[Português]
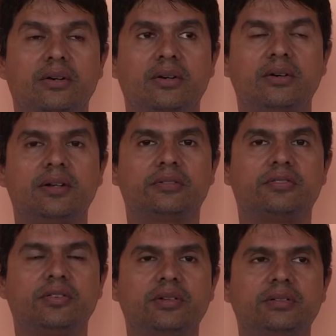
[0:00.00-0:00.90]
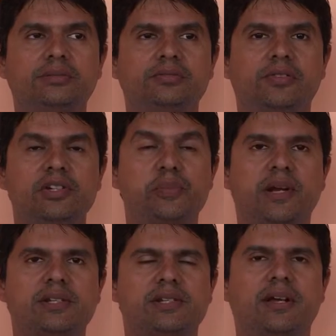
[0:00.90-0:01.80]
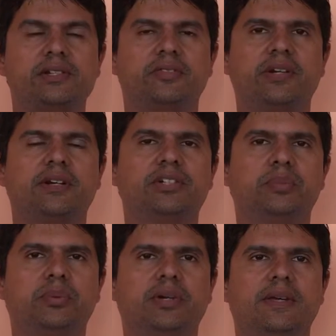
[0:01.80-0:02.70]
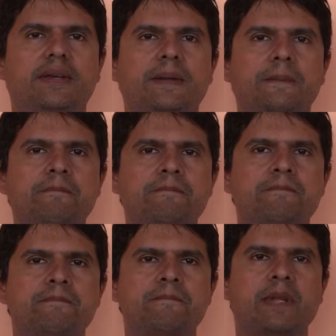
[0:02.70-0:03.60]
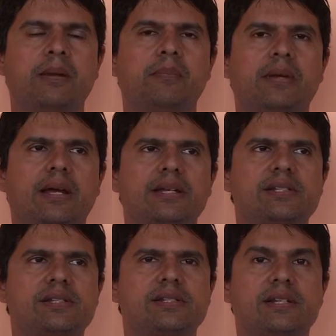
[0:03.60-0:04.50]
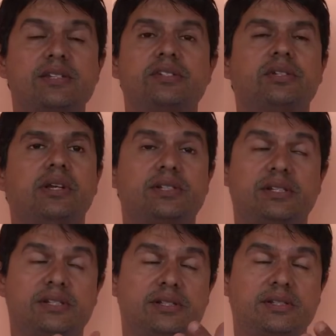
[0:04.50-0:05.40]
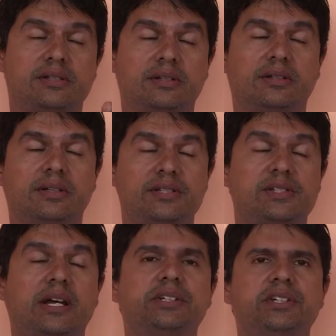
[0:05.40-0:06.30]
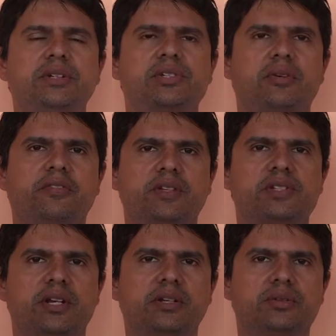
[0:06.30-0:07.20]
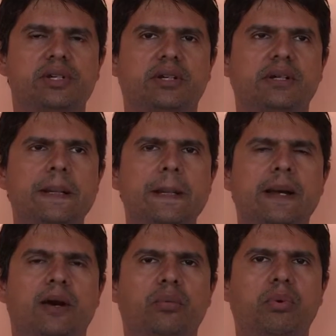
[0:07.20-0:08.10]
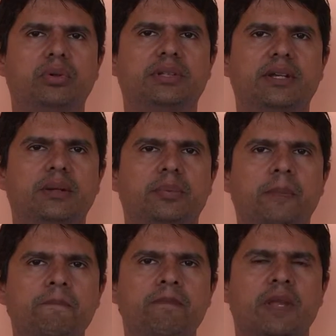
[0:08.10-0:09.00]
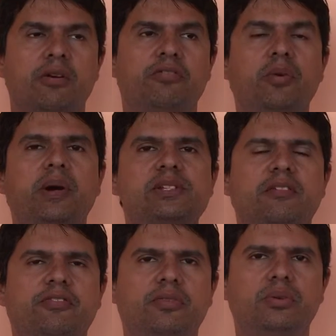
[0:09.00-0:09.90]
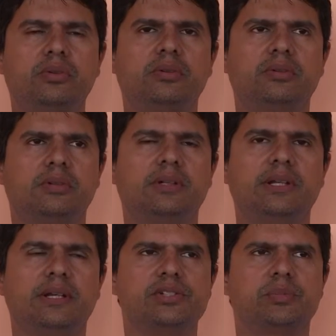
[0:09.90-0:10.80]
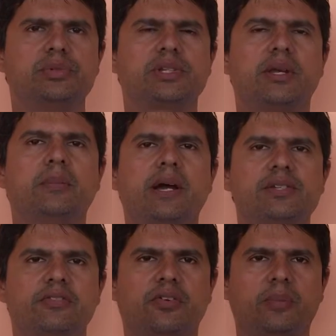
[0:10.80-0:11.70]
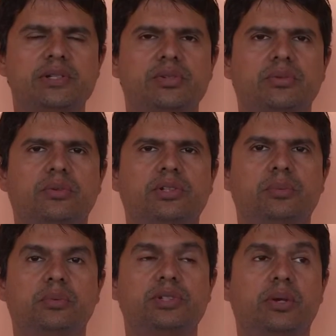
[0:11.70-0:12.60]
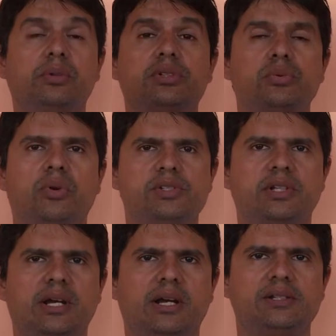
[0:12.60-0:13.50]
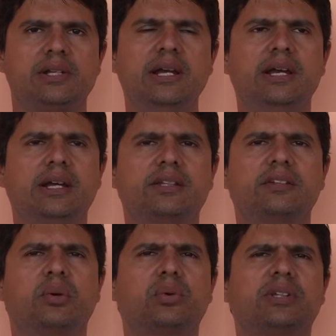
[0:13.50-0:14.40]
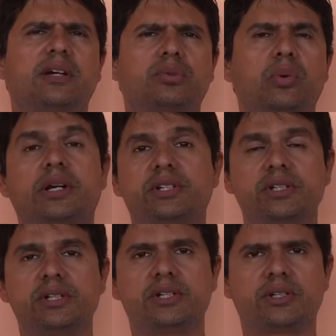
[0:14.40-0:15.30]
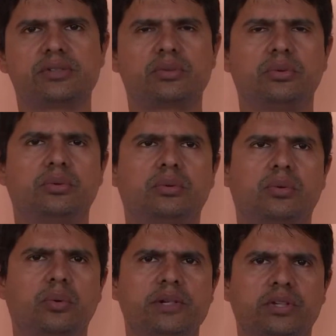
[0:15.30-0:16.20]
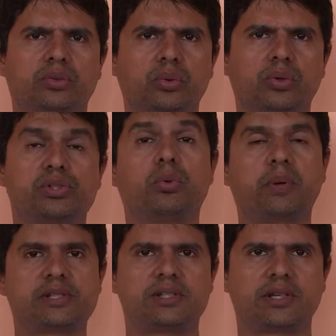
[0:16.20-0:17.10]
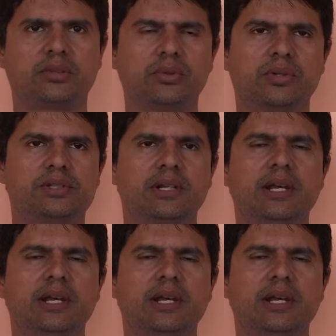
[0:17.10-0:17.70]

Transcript: Olha, foi, foi uma experiência gratificante, porque essas, essas, essas, é, esses artigos que eu havia escrito já há um bom tempo, eu fui mais a fundo neles, busquei mais informações, busquei outras curiosidades, entrando em contato com artistas, com, com editores, com pesquisadores.